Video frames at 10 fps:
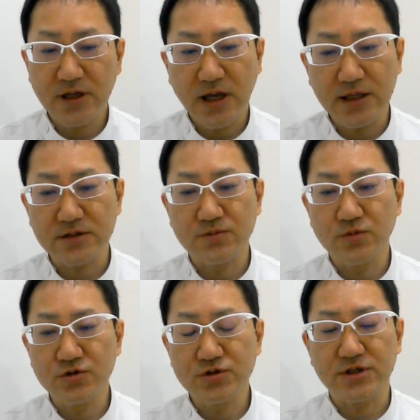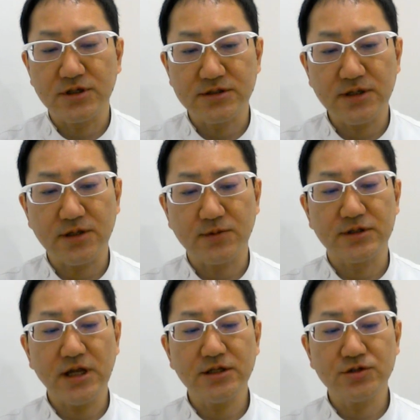はい。もう次ですね、いきます。
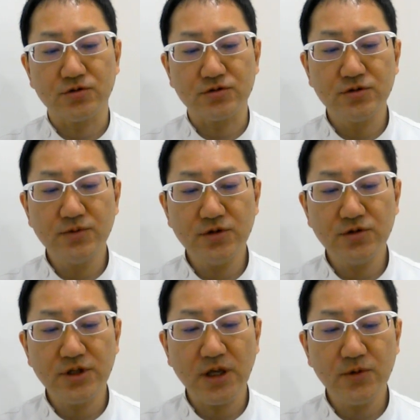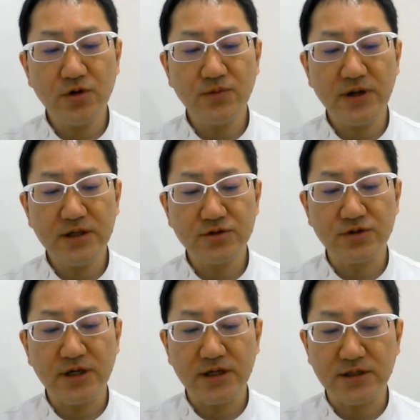第2章。首の痛みを招
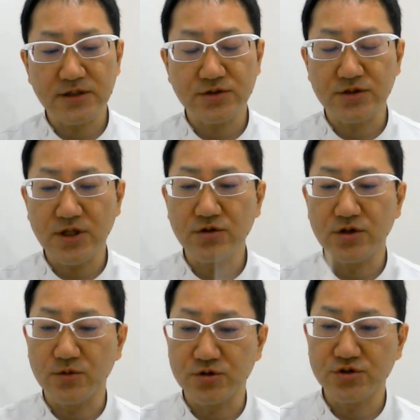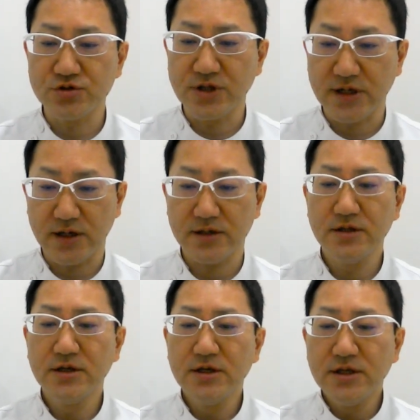く原因についての疑問17。
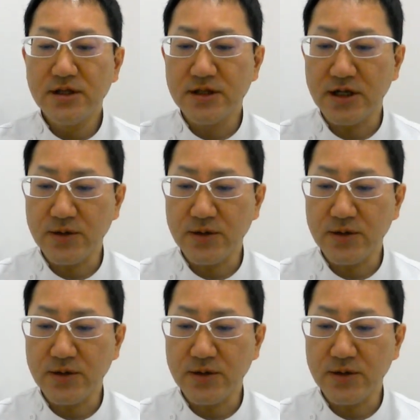7